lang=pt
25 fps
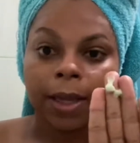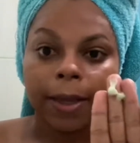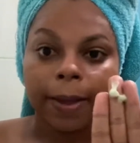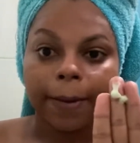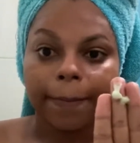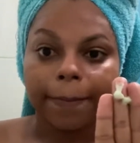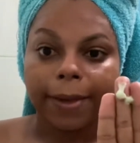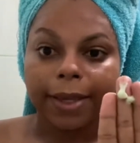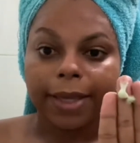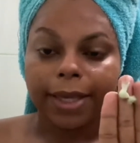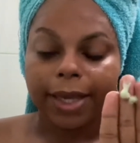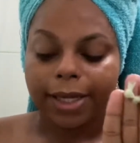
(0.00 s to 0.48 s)

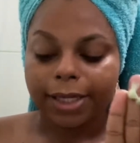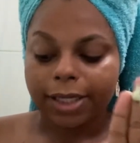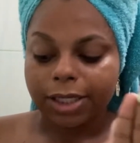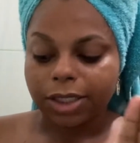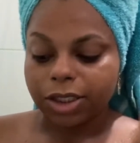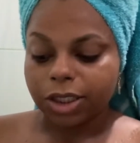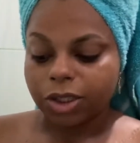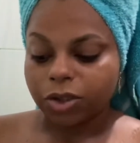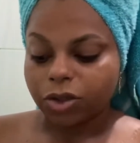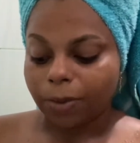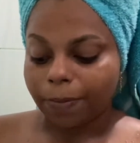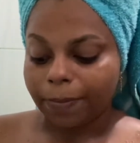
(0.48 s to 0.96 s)
Peguei aqui,
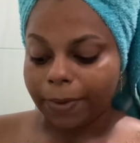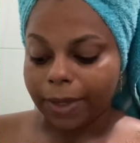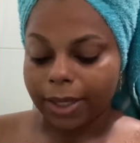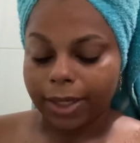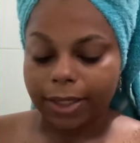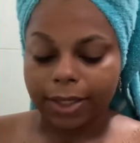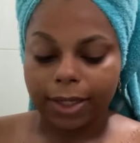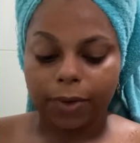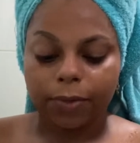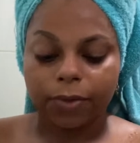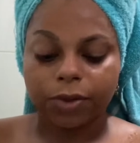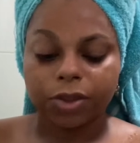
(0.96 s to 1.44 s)
gente, uma
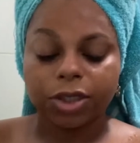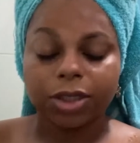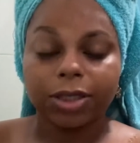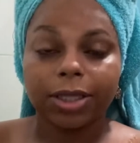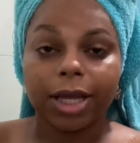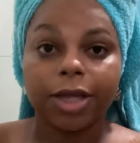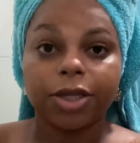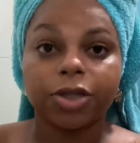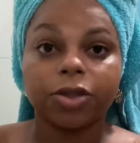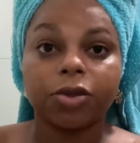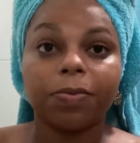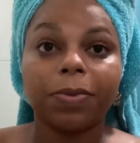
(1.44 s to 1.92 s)
pequena
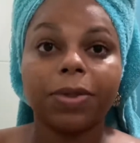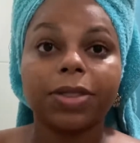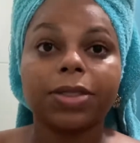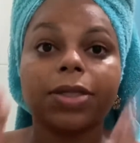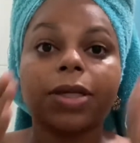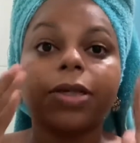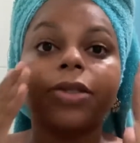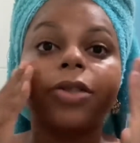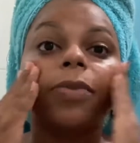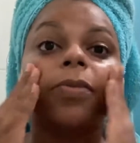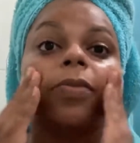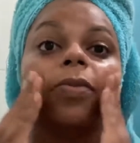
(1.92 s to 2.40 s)
quantidade, não
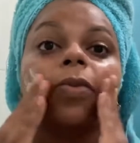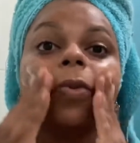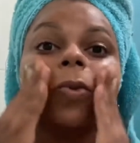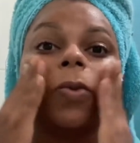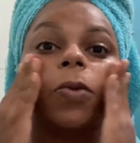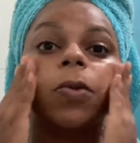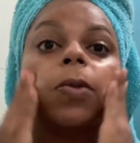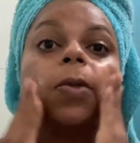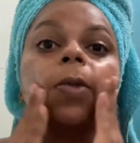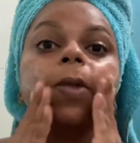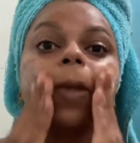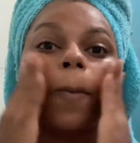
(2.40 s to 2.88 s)
precisa de muito,
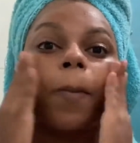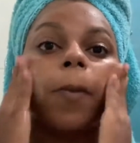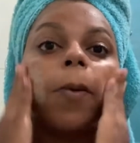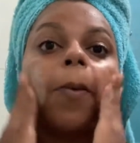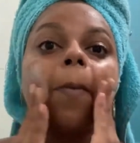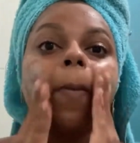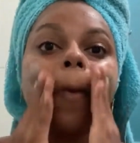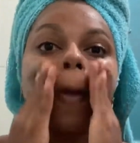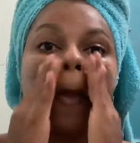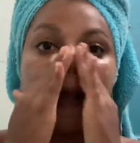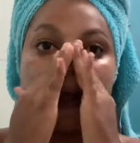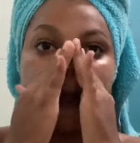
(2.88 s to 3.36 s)
tá bom?
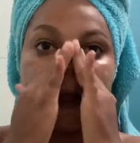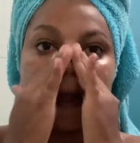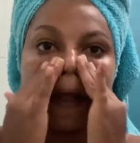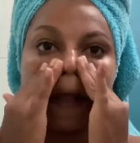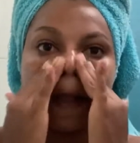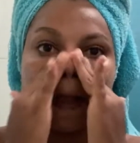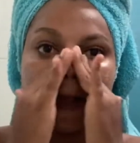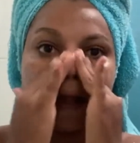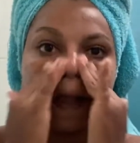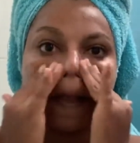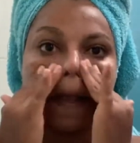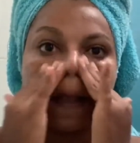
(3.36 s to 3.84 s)

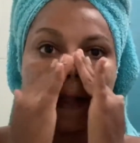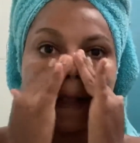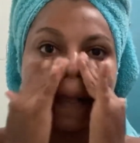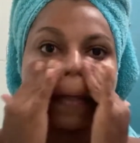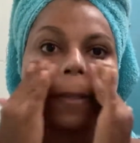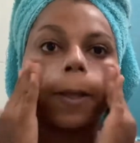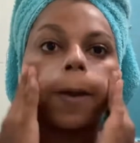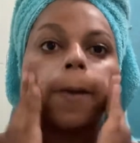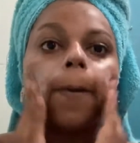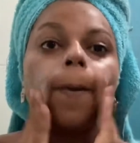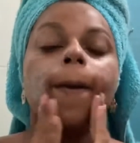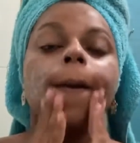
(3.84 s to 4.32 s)

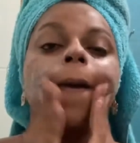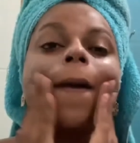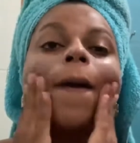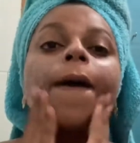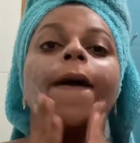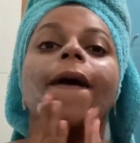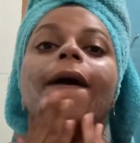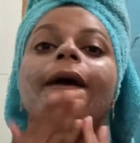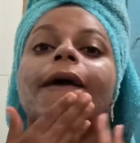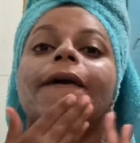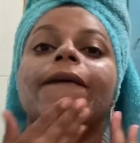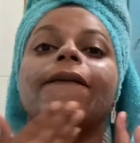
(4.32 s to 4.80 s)
Então,
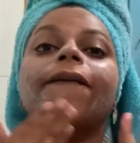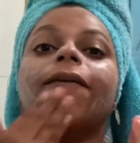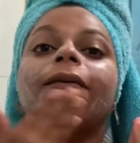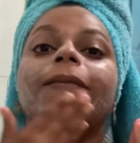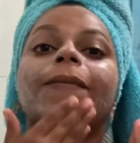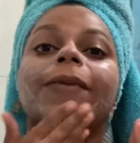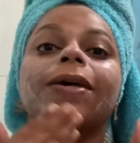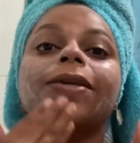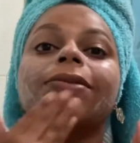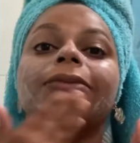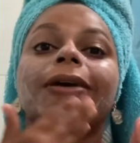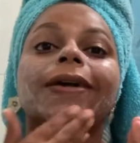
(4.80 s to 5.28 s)
eu vou
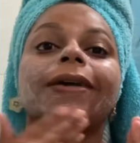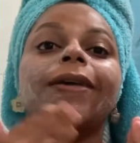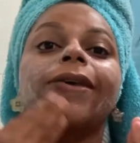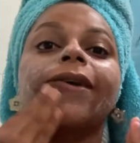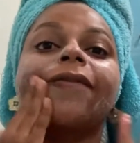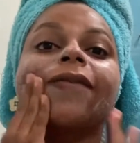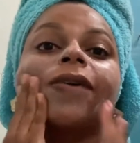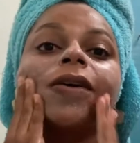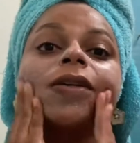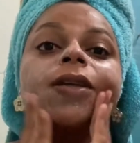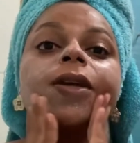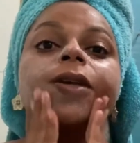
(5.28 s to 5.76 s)
começar aqui a
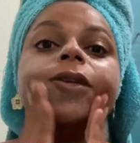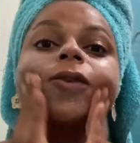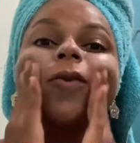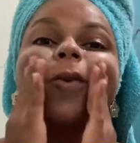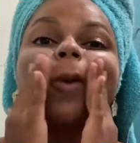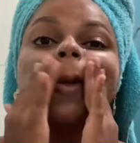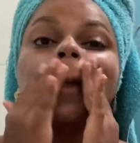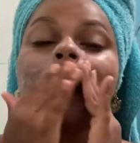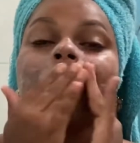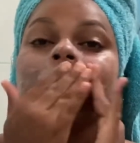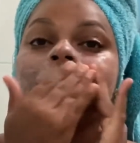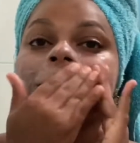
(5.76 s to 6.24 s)
fazer a
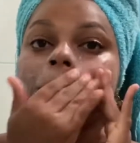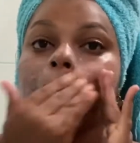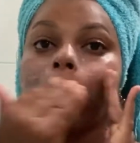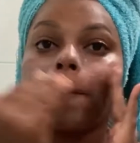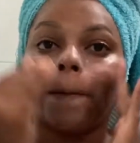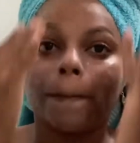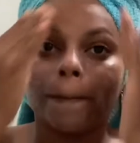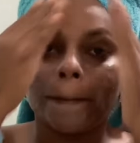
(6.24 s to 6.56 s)
esfoliação.